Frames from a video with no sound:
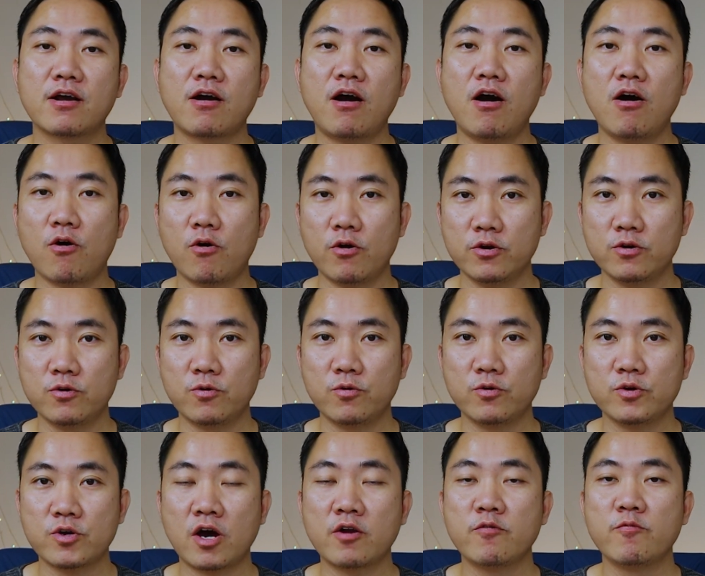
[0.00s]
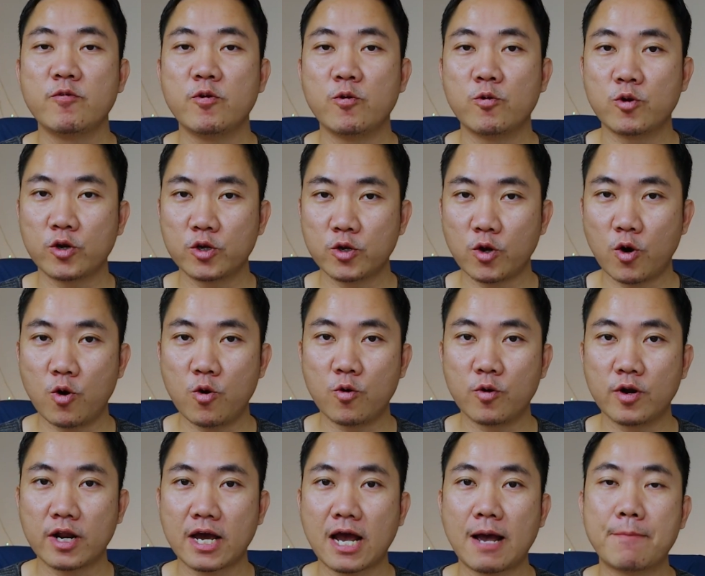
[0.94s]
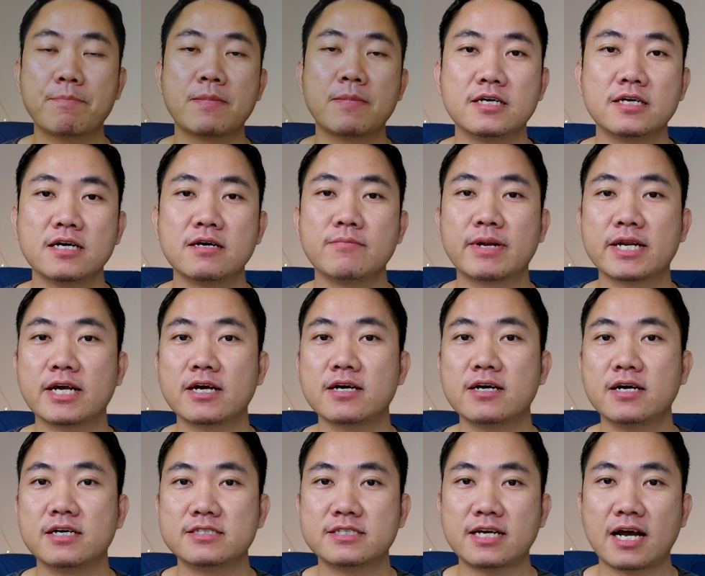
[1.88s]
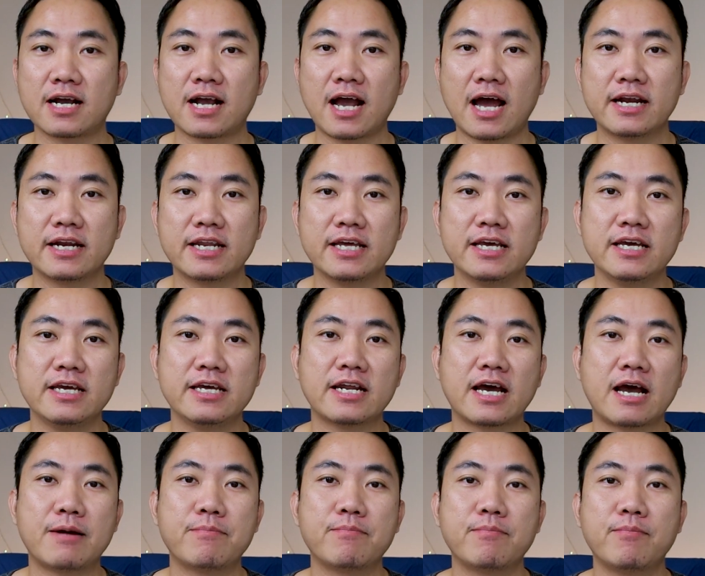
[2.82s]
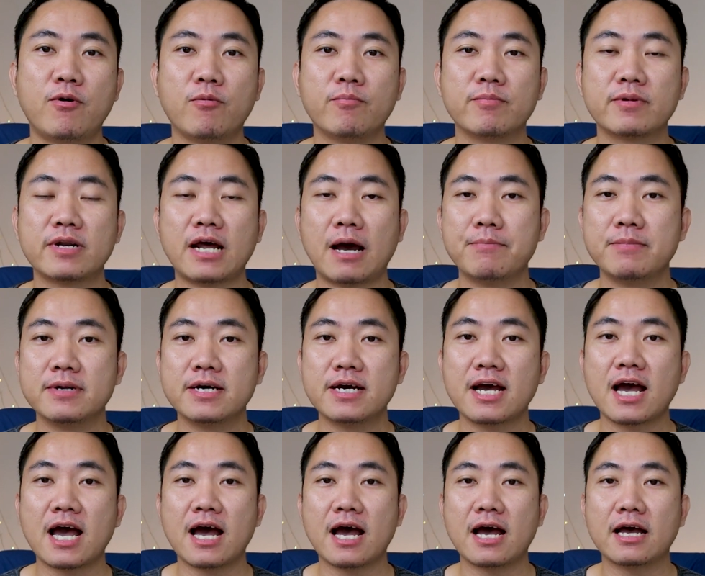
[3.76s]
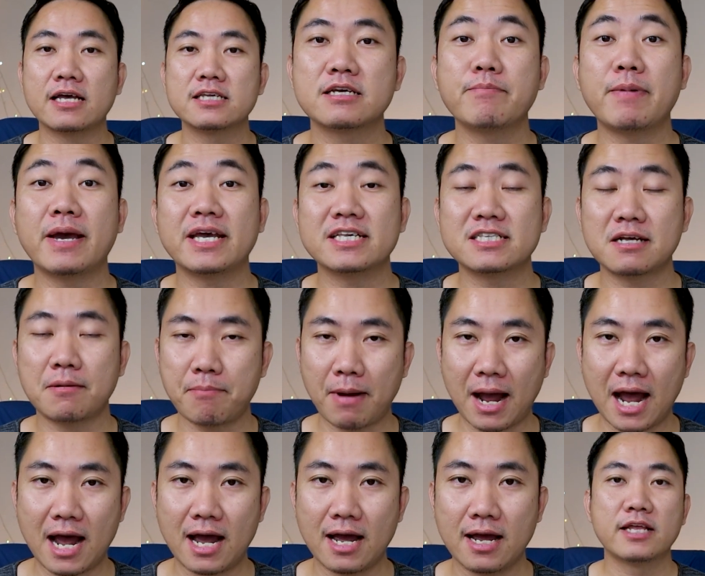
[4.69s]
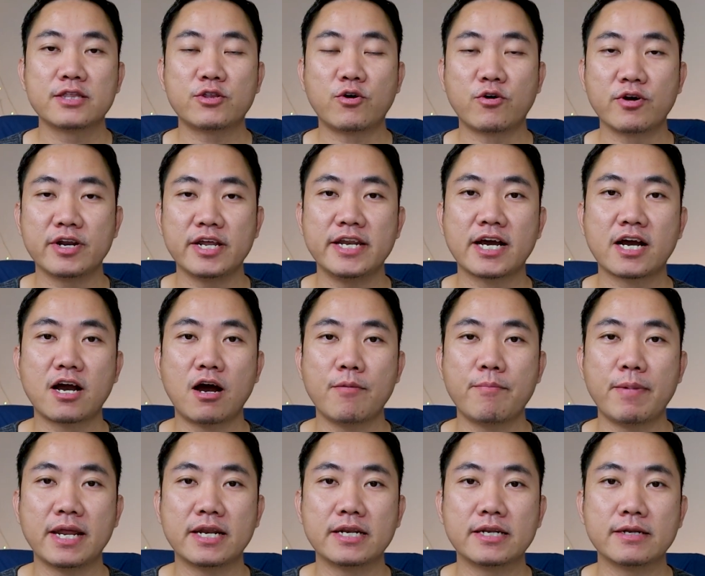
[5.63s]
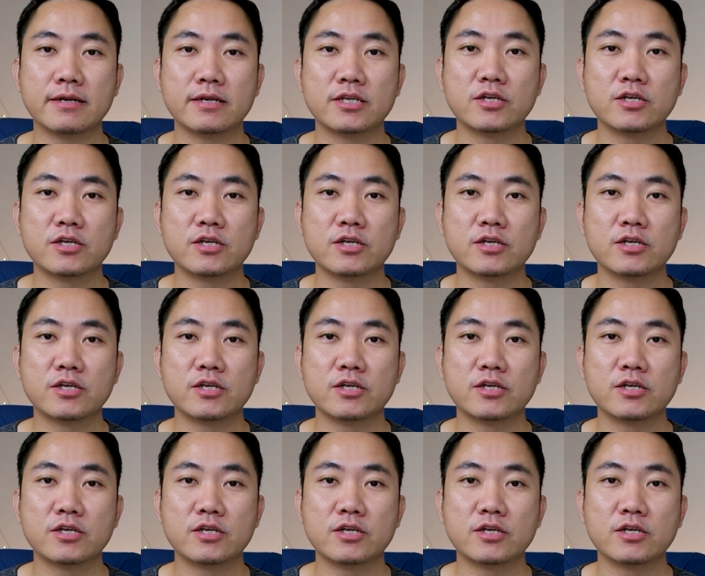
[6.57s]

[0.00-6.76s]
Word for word: ก็คนดูยอดวิวลดลงนะครัซึ่งมันก็เกิดจากการที่นะครับผมทำเนื้อหาสเปซสปะ ตรงนี้เนี่ยก็เป็น